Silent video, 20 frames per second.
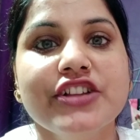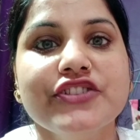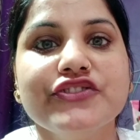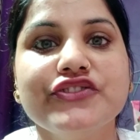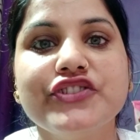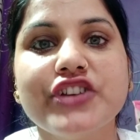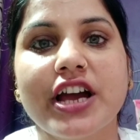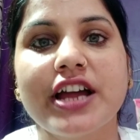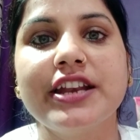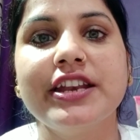
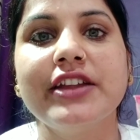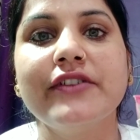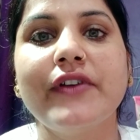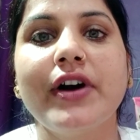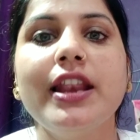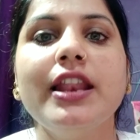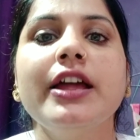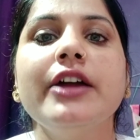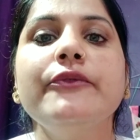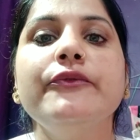जानने
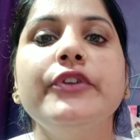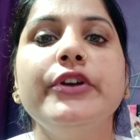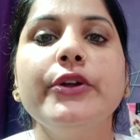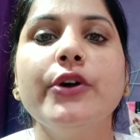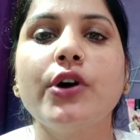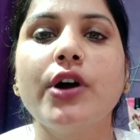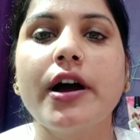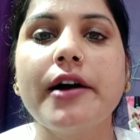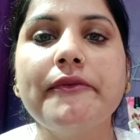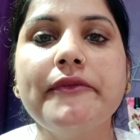वाले हैं वीडियो
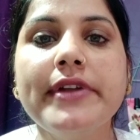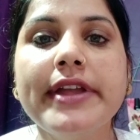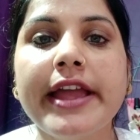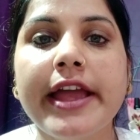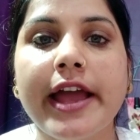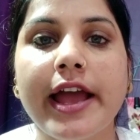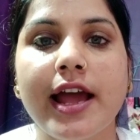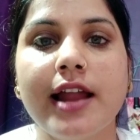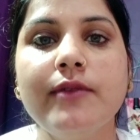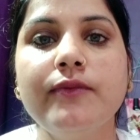काफ़ी
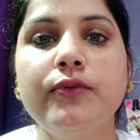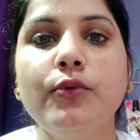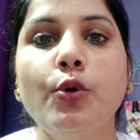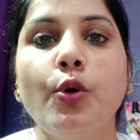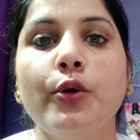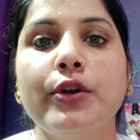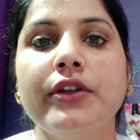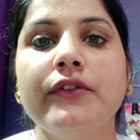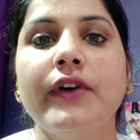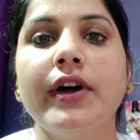हेल्पफुल
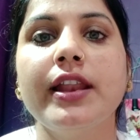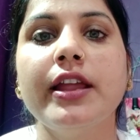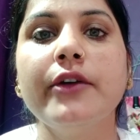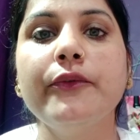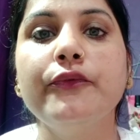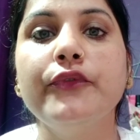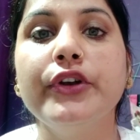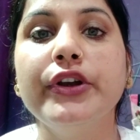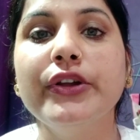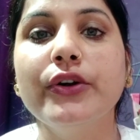होने वाली है
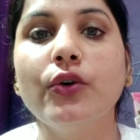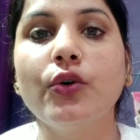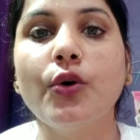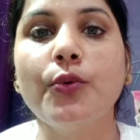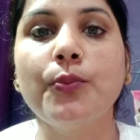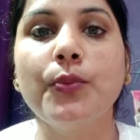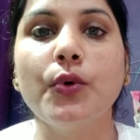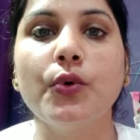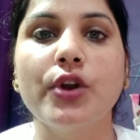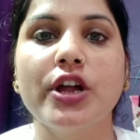वीडियो को
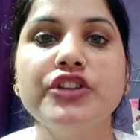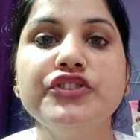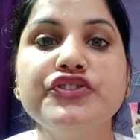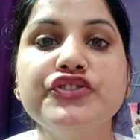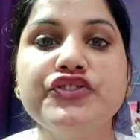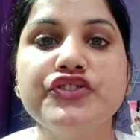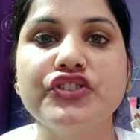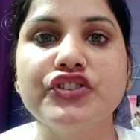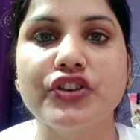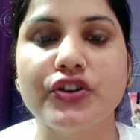पूरा
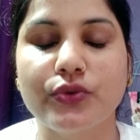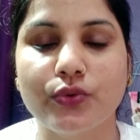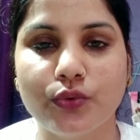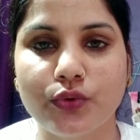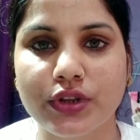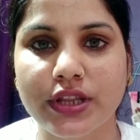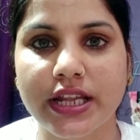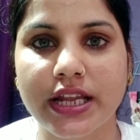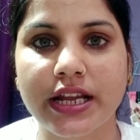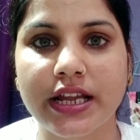
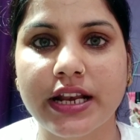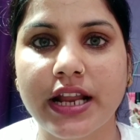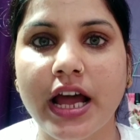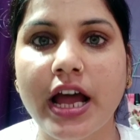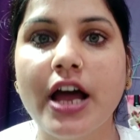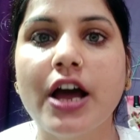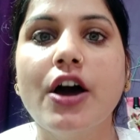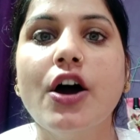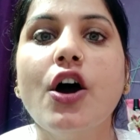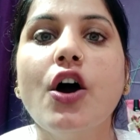जरूर देखना
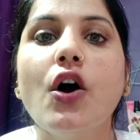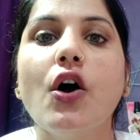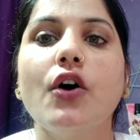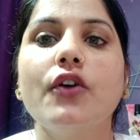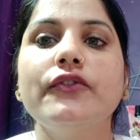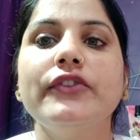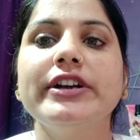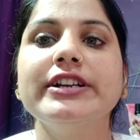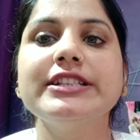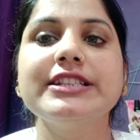और
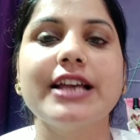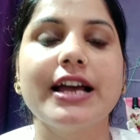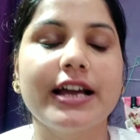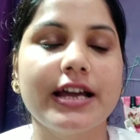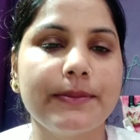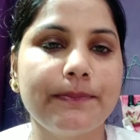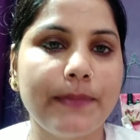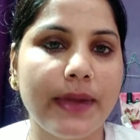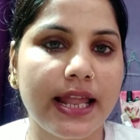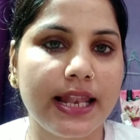फ्रेंड्स
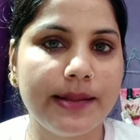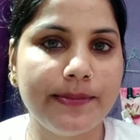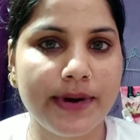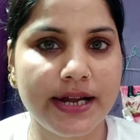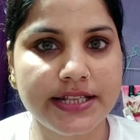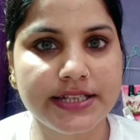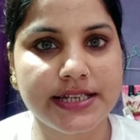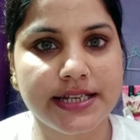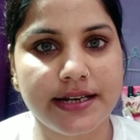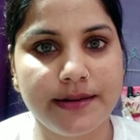अगर पहली
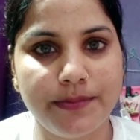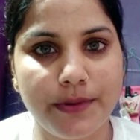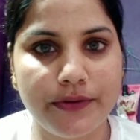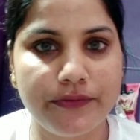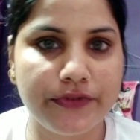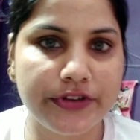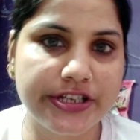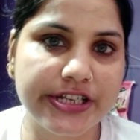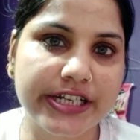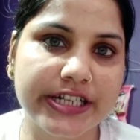बार चैनल पर
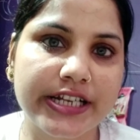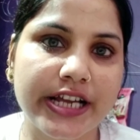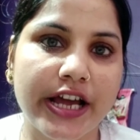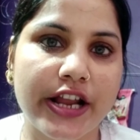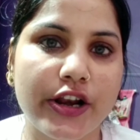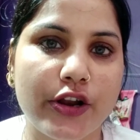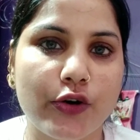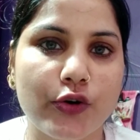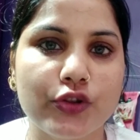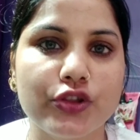विजिट कर
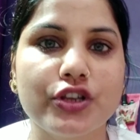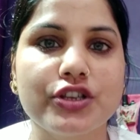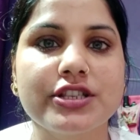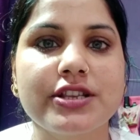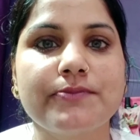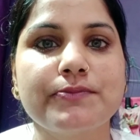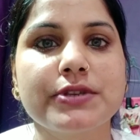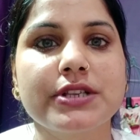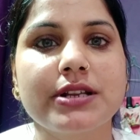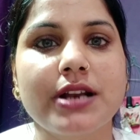रहे हो तो
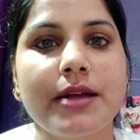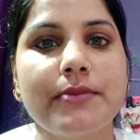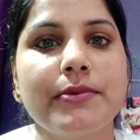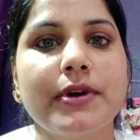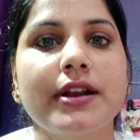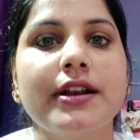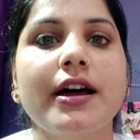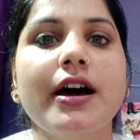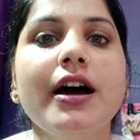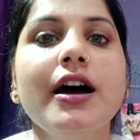सब्सक्राइब
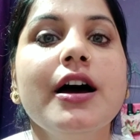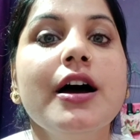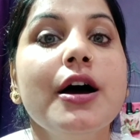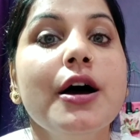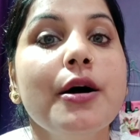करना